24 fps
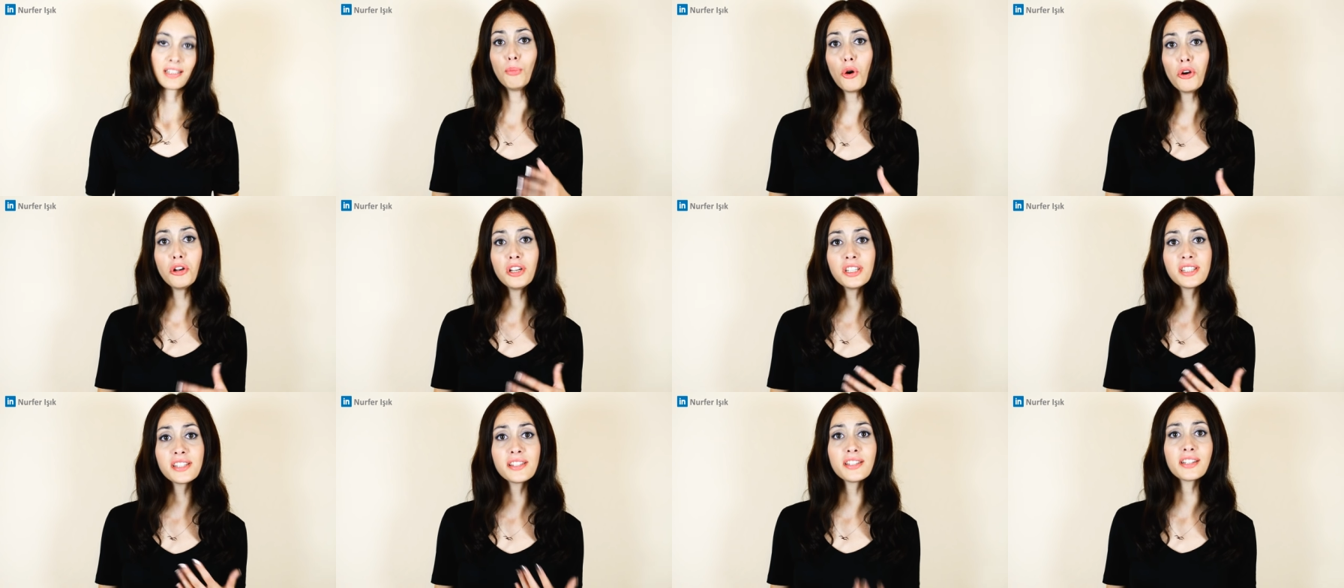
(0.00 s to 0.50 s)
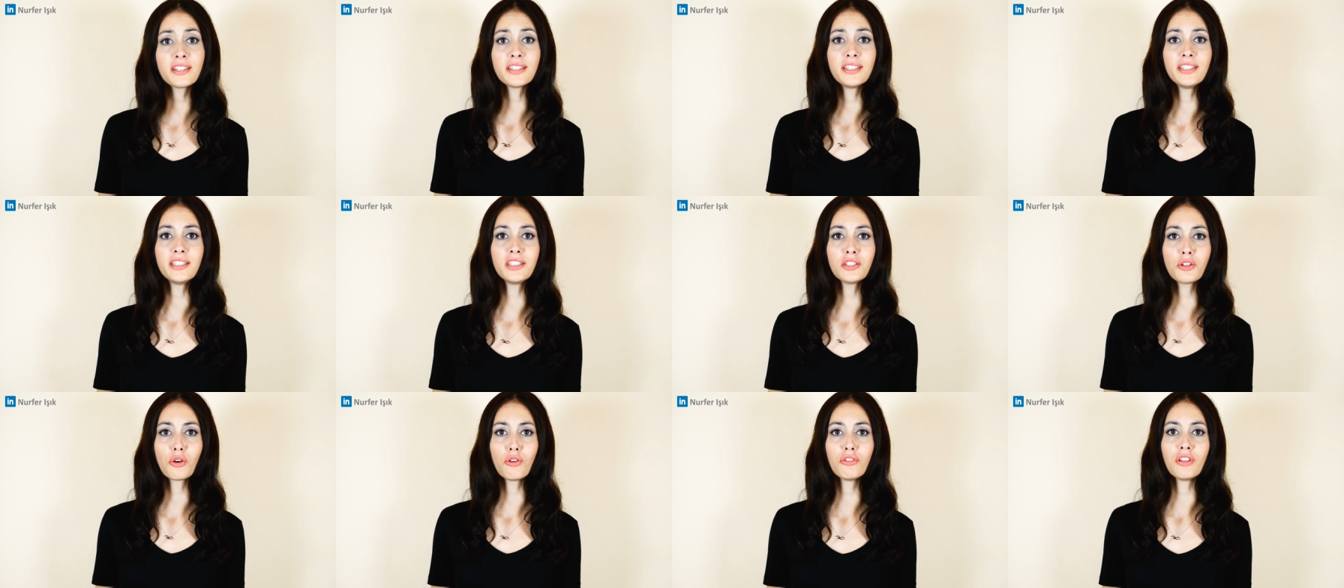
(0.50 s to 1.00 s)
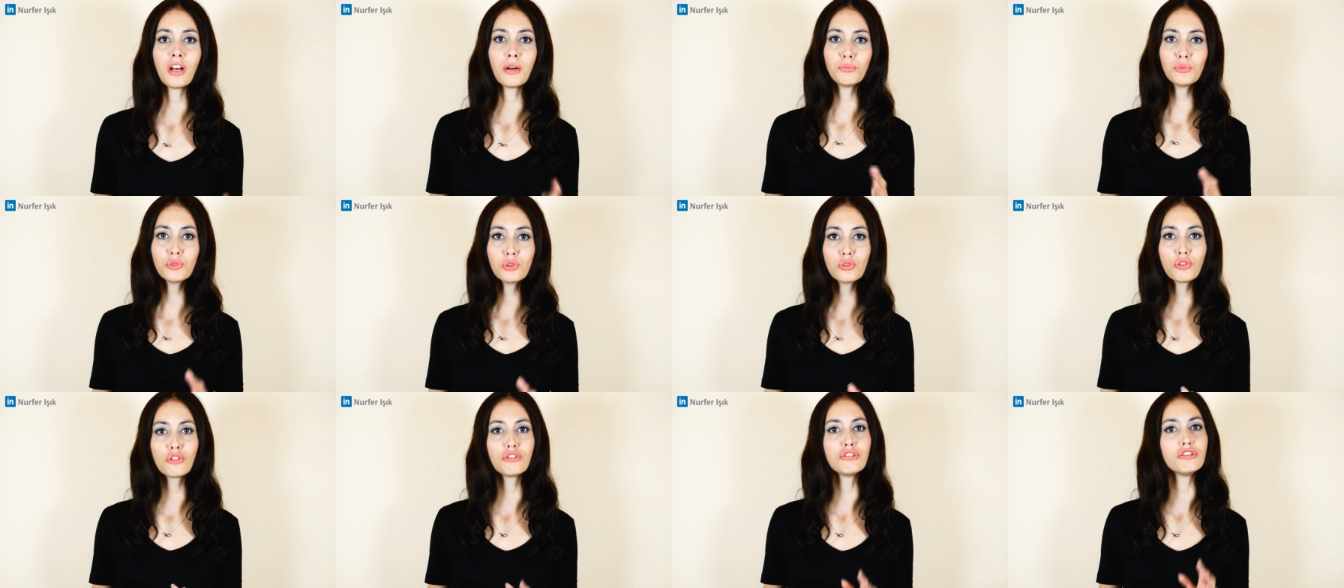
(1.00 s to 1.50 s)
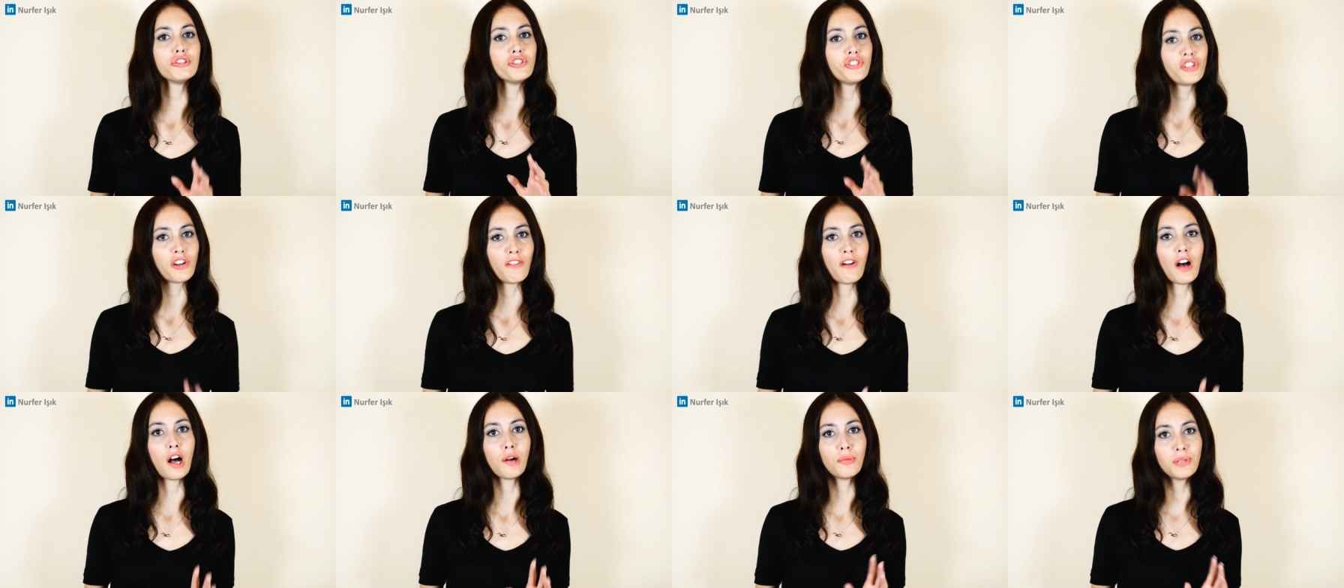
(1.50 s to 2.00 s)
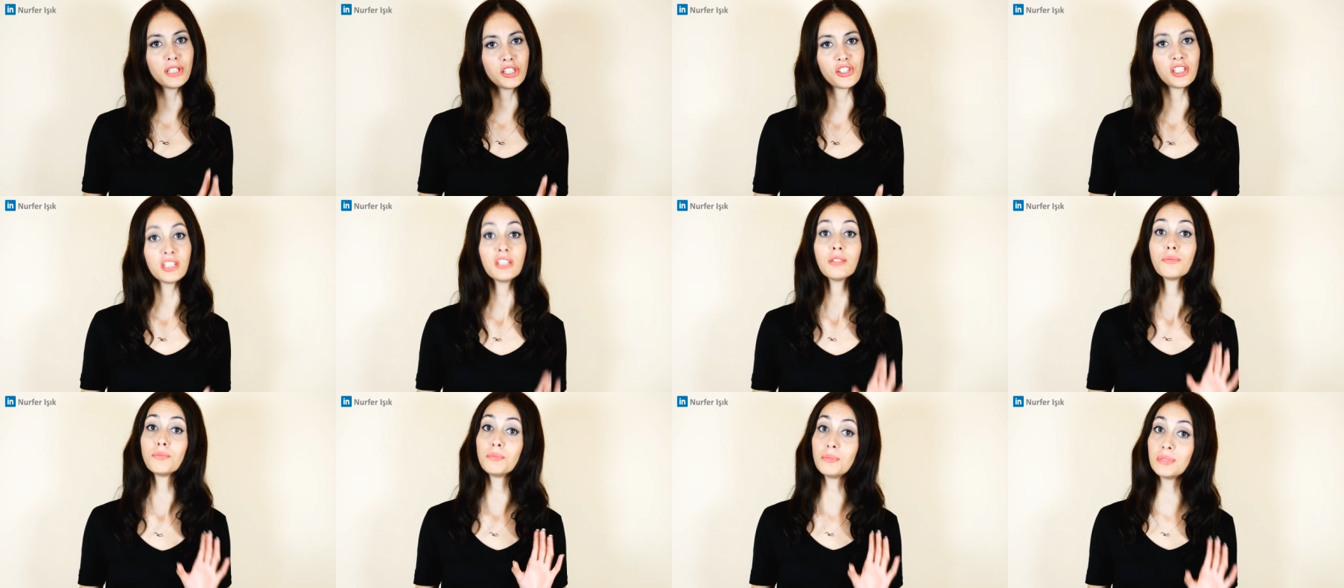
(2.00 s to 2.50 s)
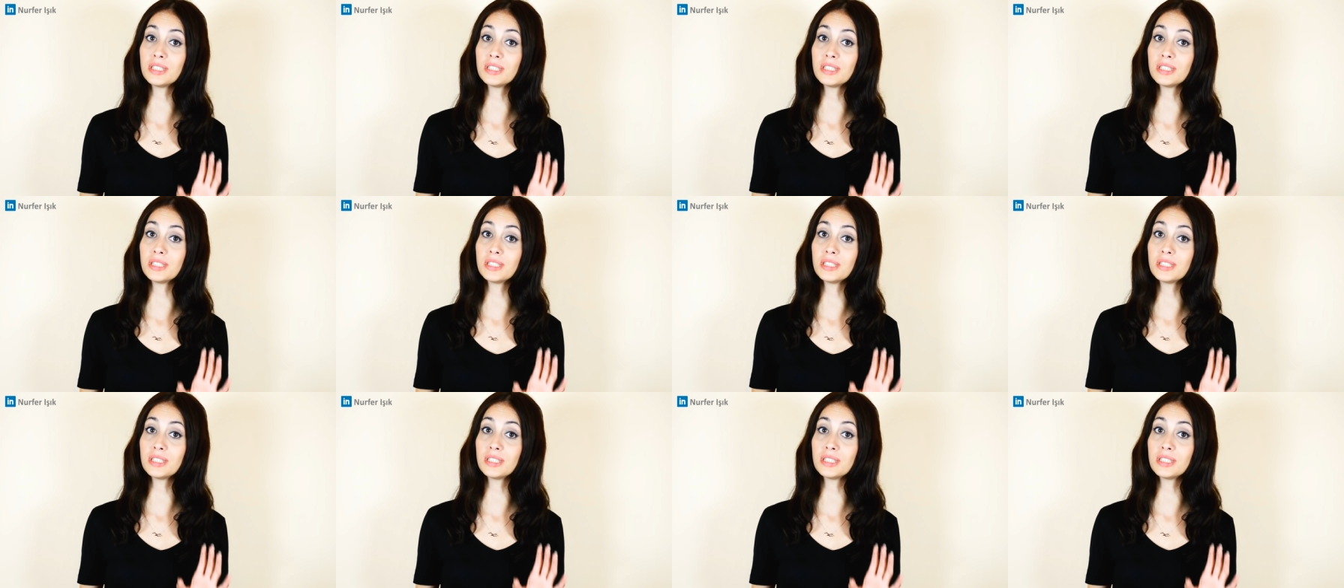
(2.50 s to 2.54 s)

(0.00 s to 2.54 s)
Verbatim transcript: Böylesine kritik olan bu sorunun cevabı için